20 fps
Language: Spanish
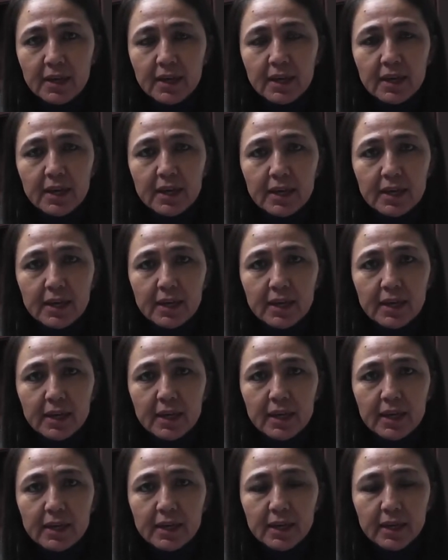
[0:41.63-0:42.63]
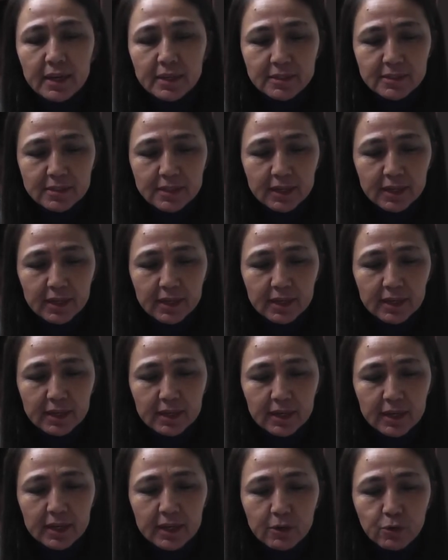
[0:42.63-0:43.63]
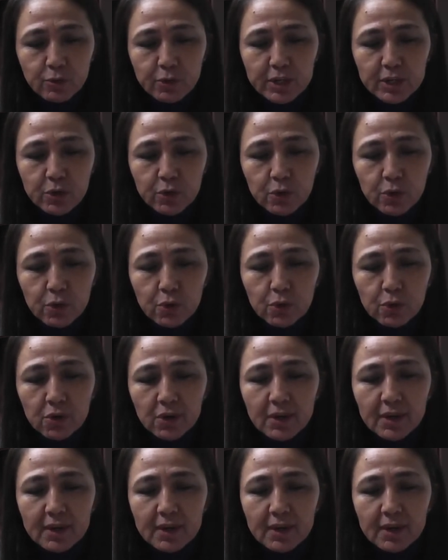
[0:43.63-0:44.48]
Eh, este, el único